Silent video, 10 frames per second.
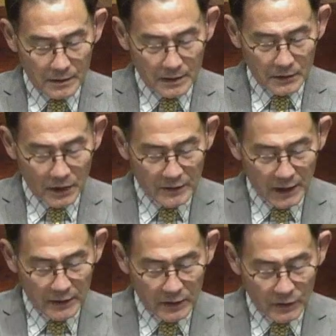
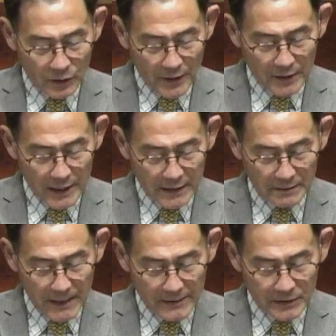천사들을 통하여 하신
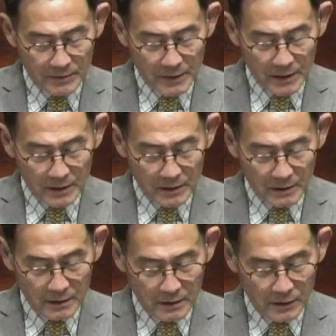말씀이
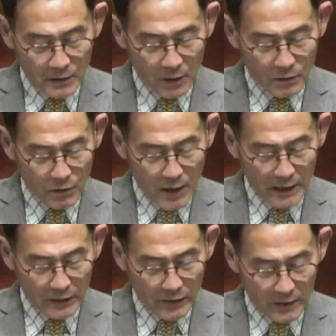
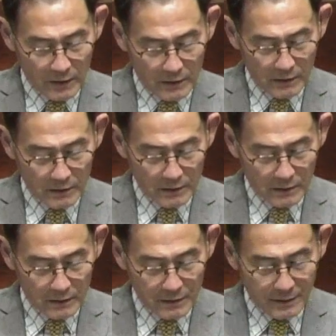경고하게 되어
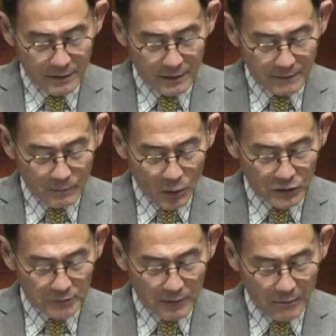
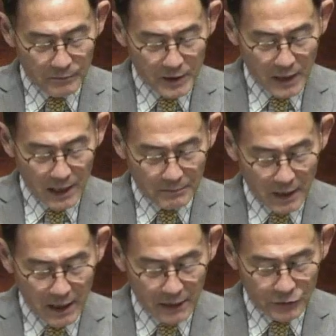모든
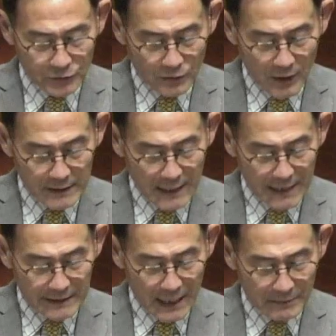범죄함과 순종하지
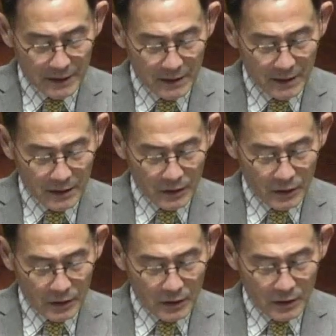아니함이
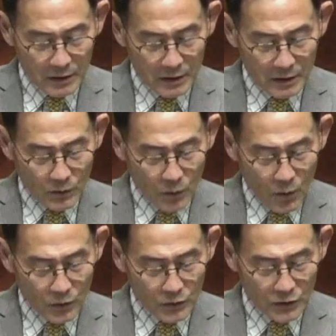
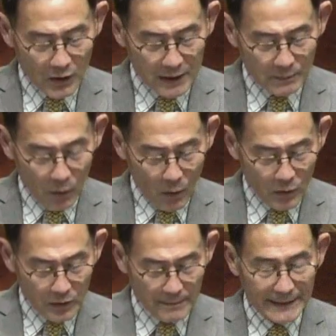공정한
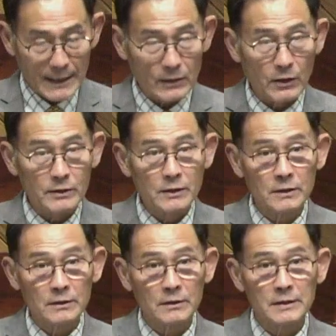보응을
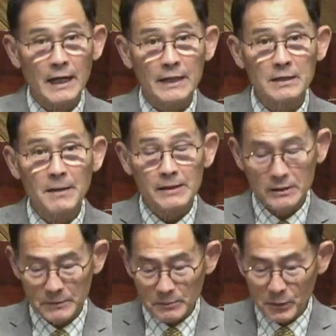받았거든. 자, 이
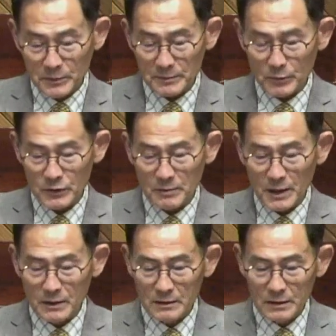말씀을 보면,
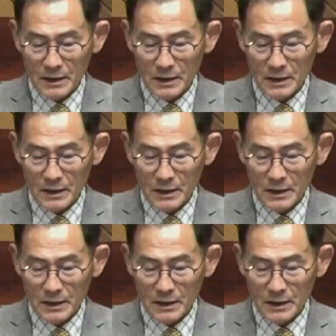보시면